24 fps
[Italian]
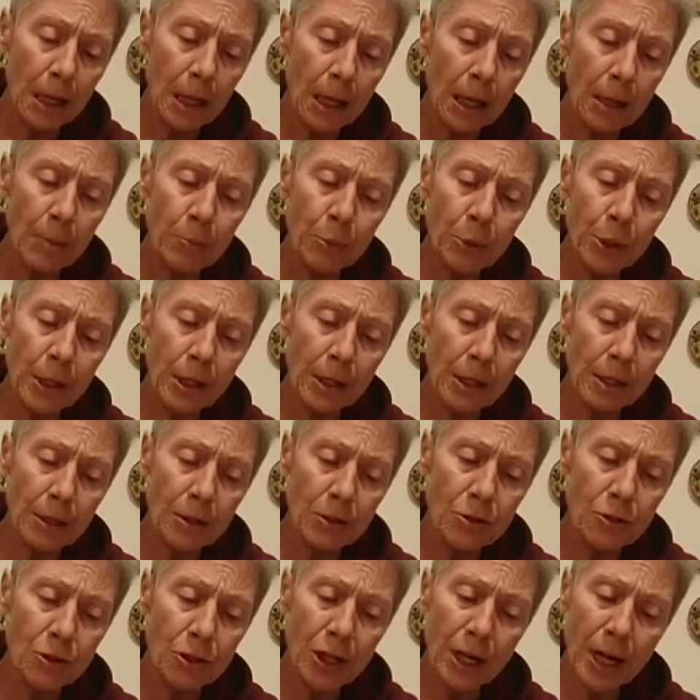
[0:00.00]
Eppure
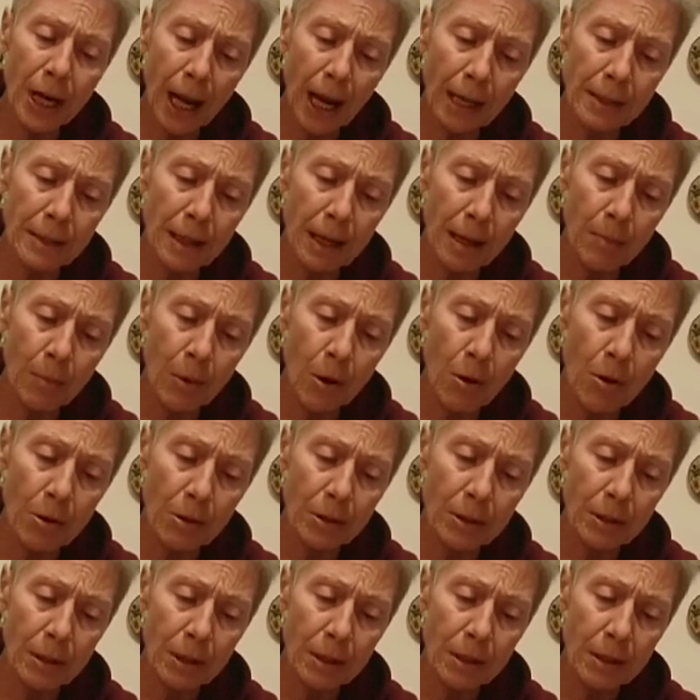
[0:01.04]
cercate la
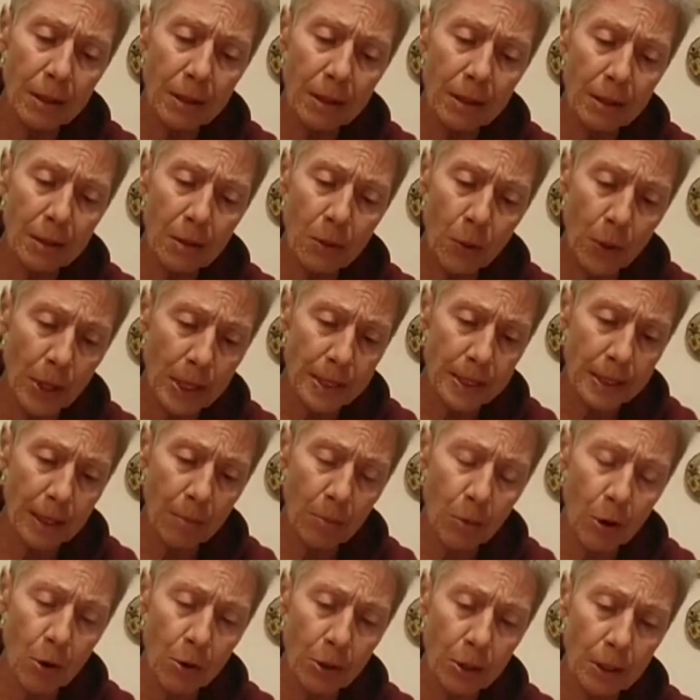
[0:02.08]
morte questa
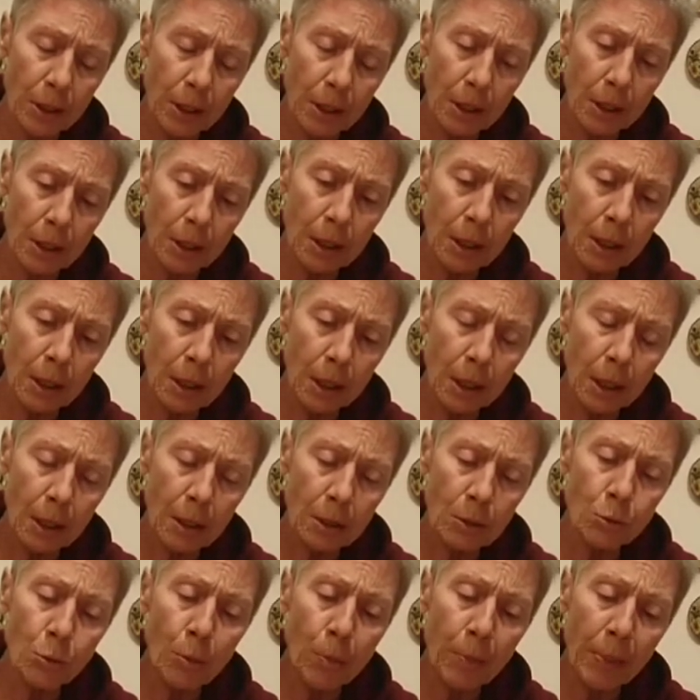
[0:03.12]
morte.
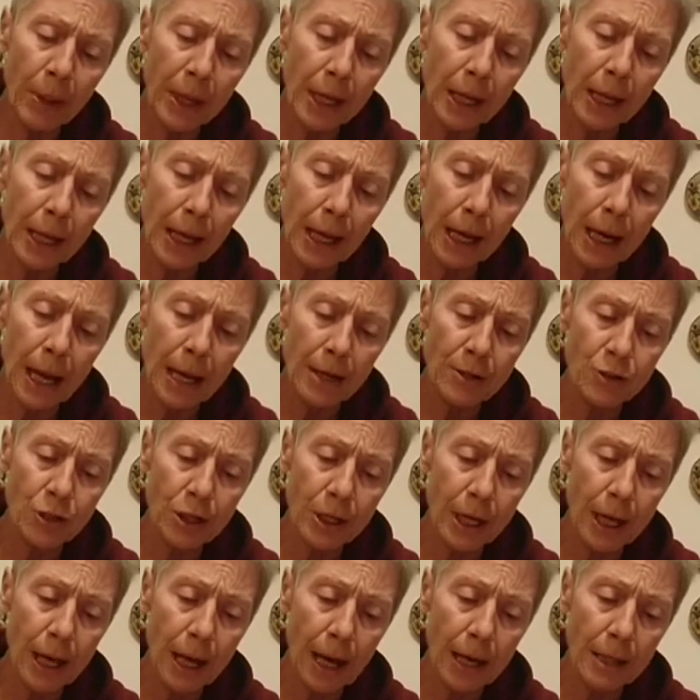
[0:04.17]
Tu perché l'hai
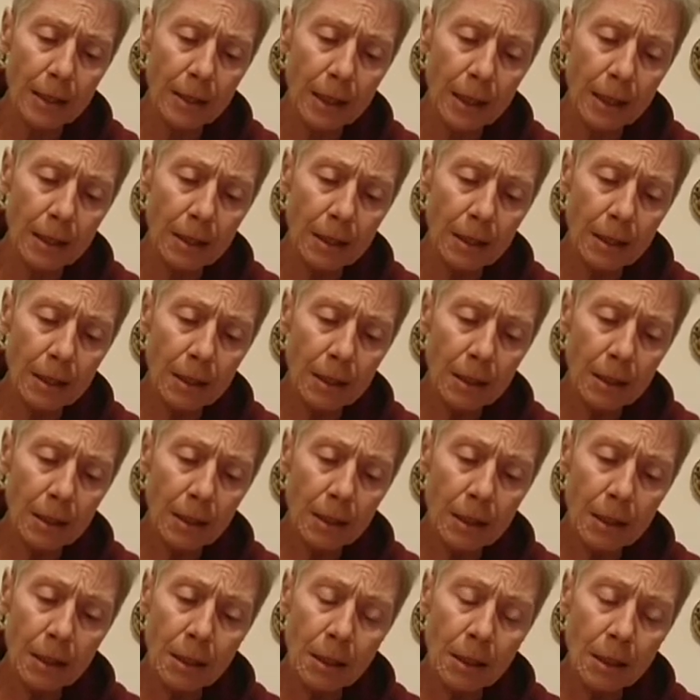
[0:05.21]
cercata?
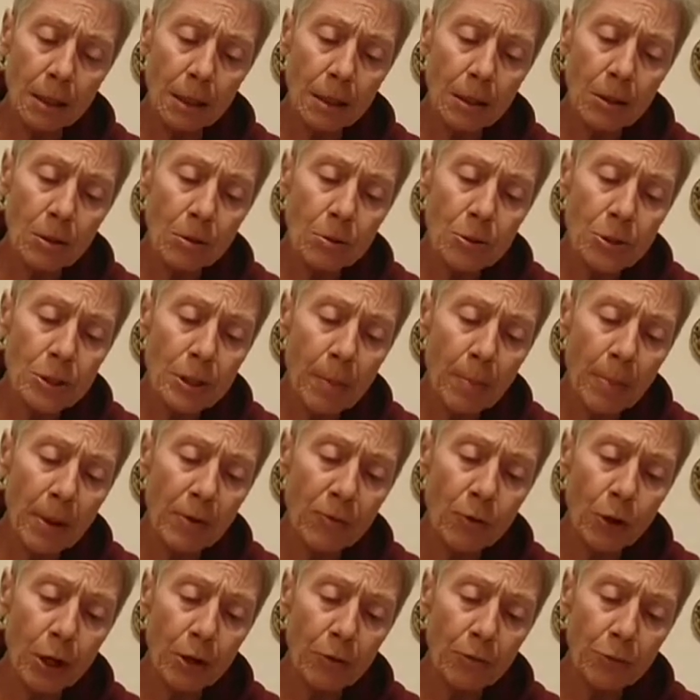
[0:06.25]
Non
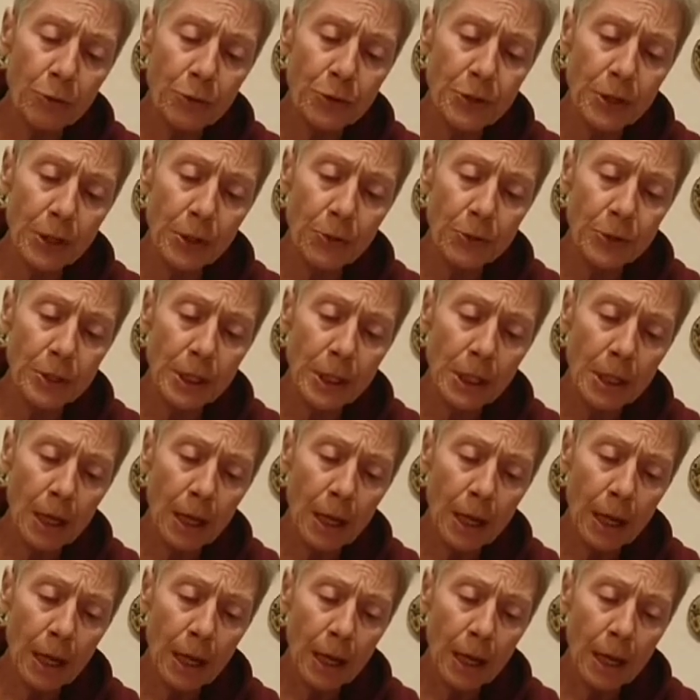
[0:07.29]
sapevo che fosse così.
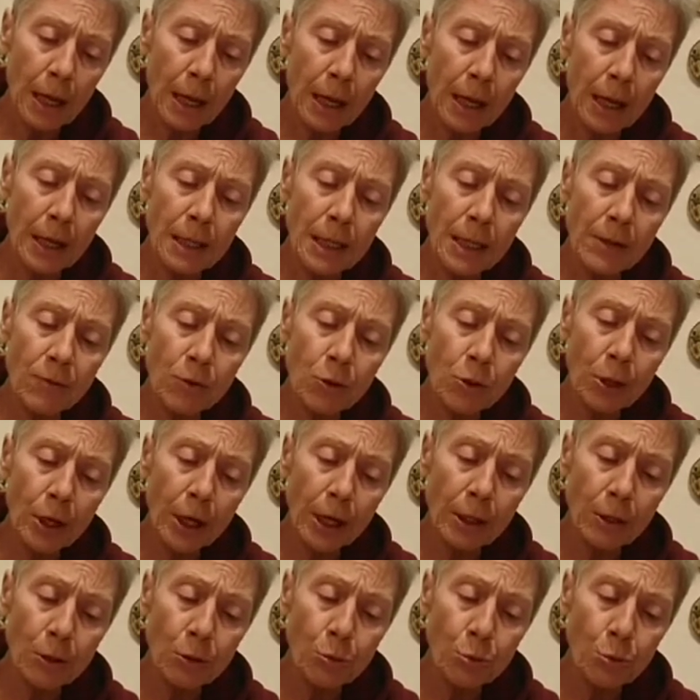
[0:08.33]
Credevo
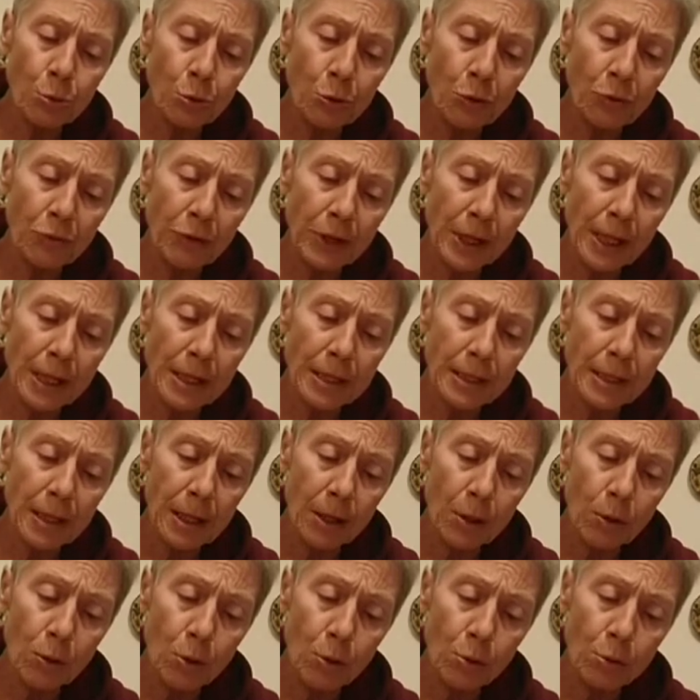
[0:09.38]
che tutto
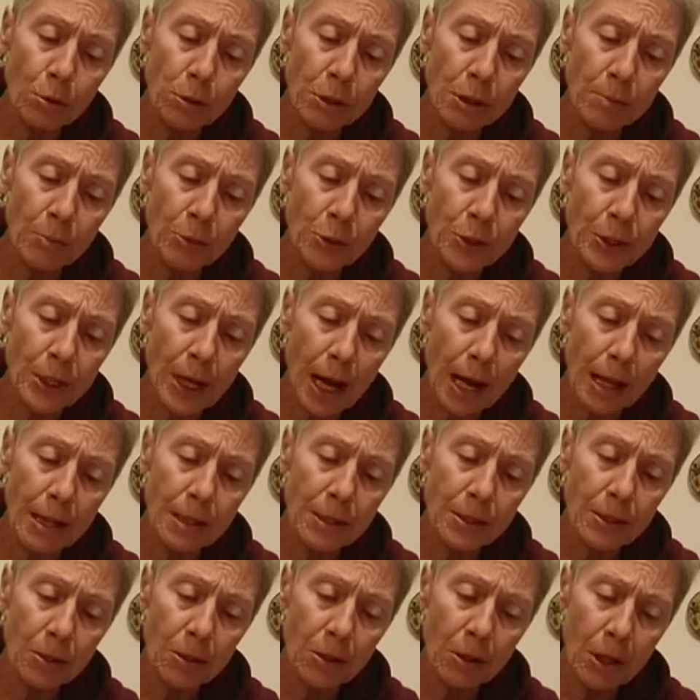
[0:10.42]
finisse con l'ultimo
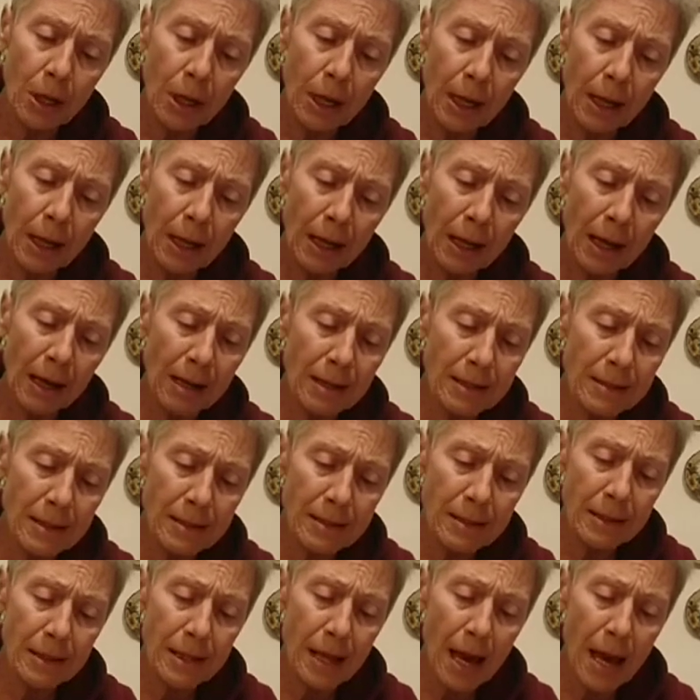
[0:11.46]
salto, che il
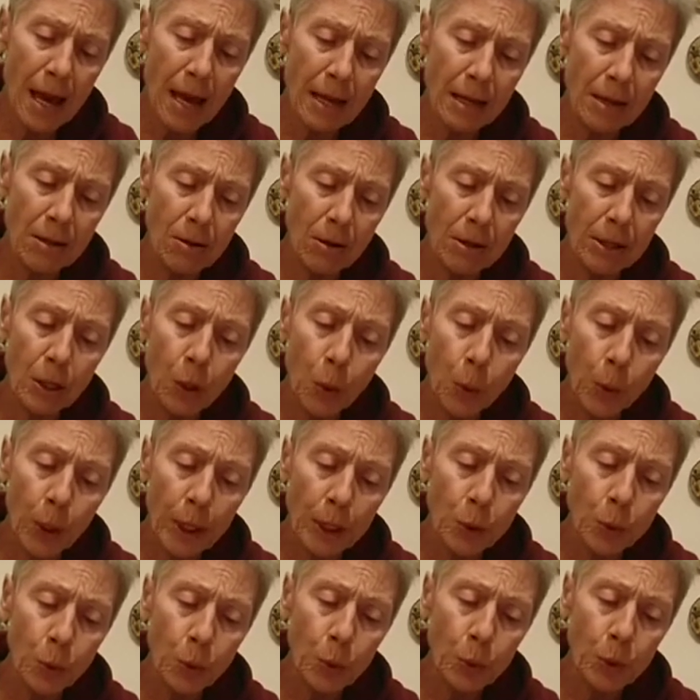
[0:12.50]
desiderio,
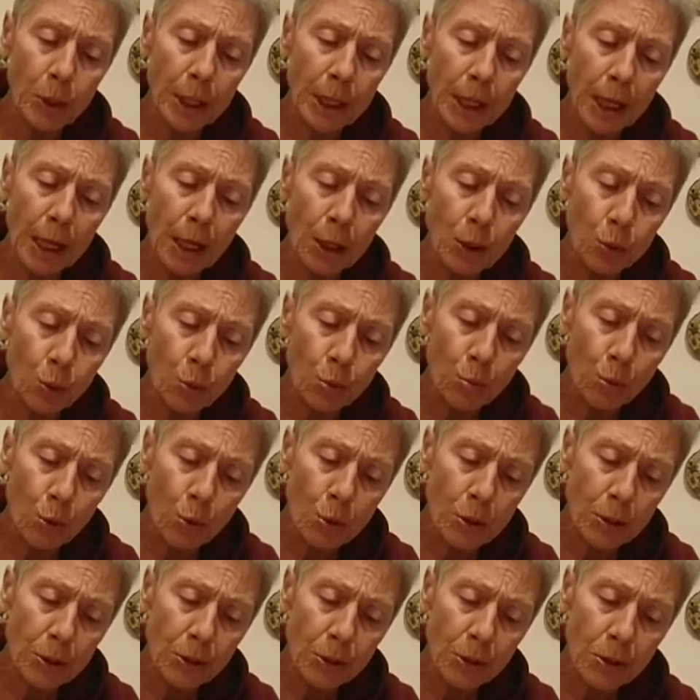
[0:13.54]
l'inquietudine, il
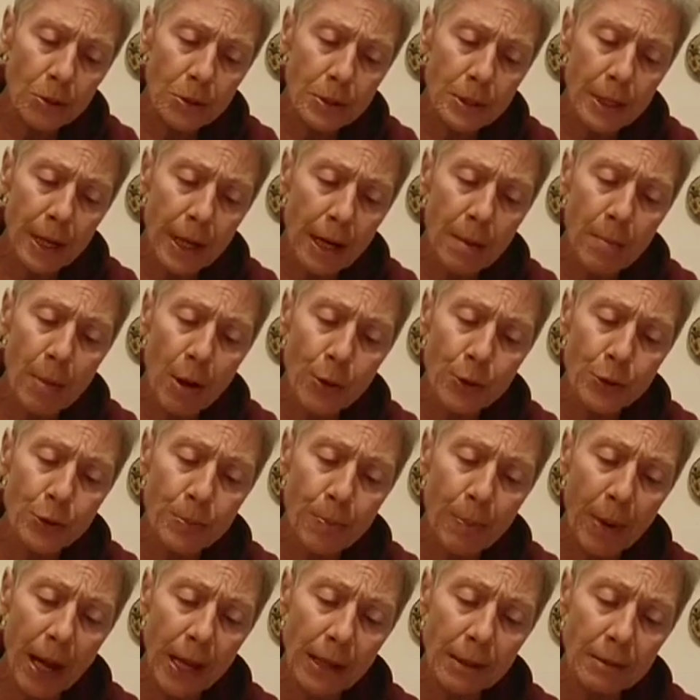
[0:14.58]
tumulto sarebbero
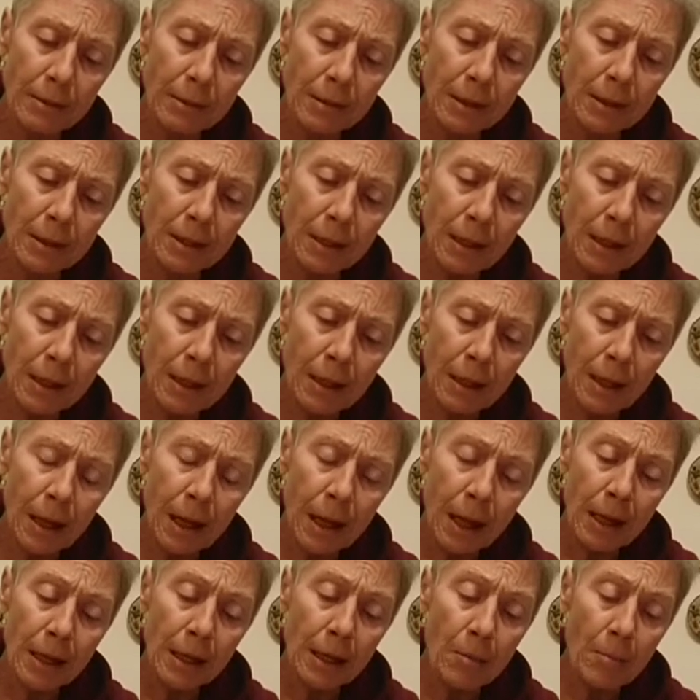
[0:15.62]
spenti.
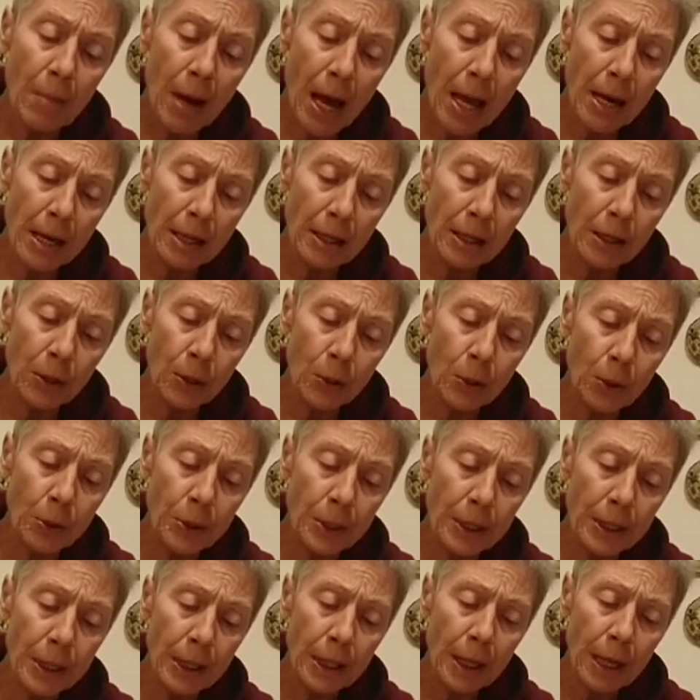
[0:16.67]
Il mare
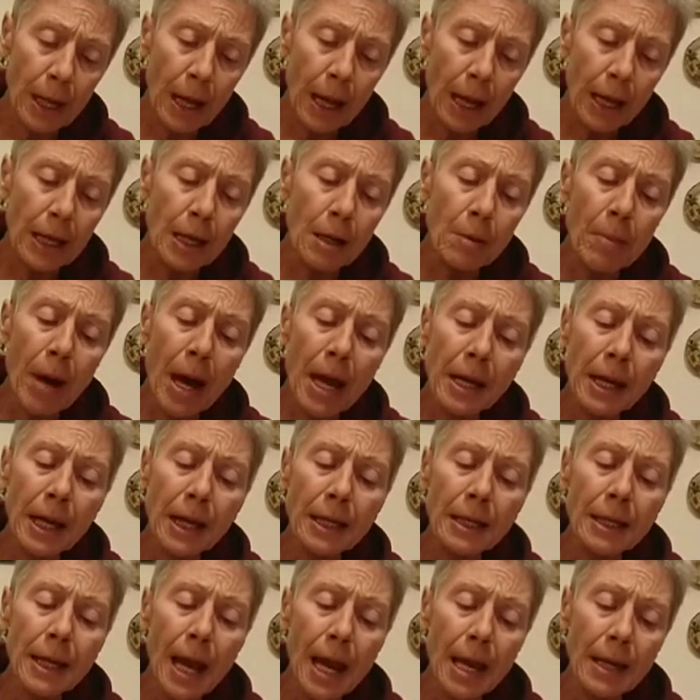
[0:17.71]
inghiotte, il mare
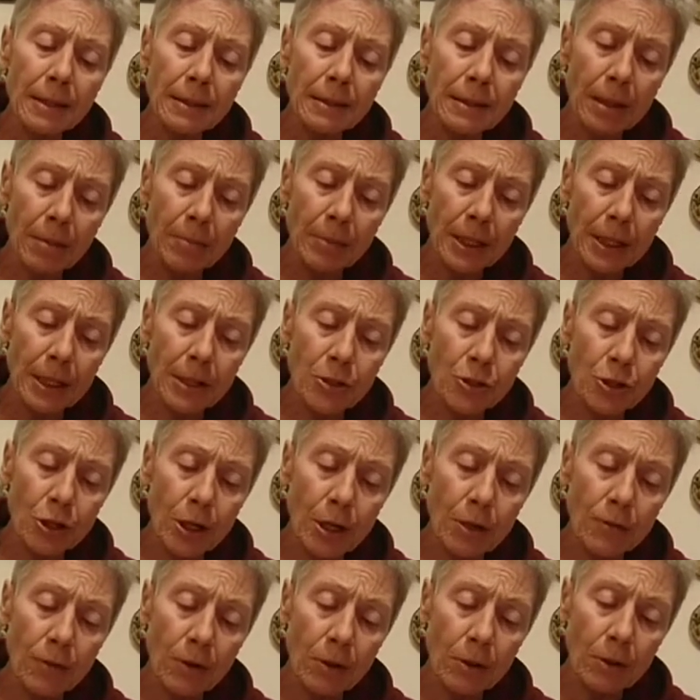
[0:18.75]
annienta, mi
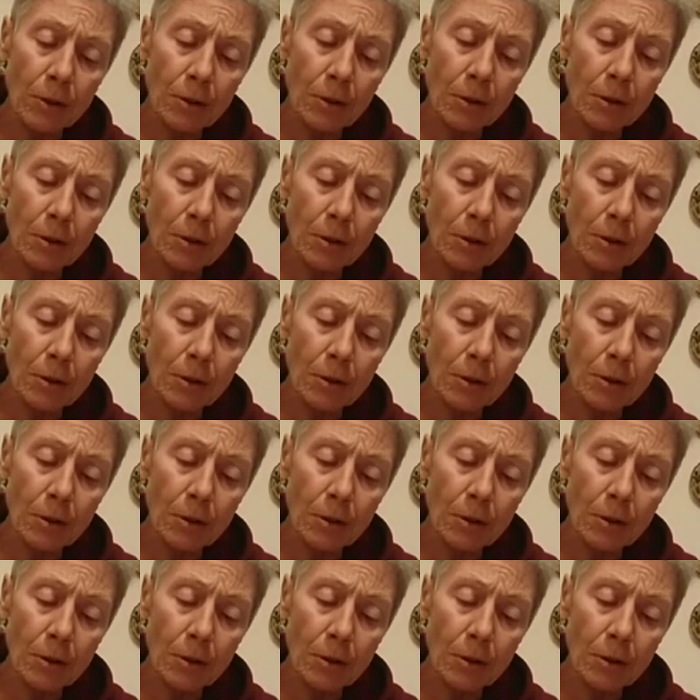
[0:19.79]
dicevo.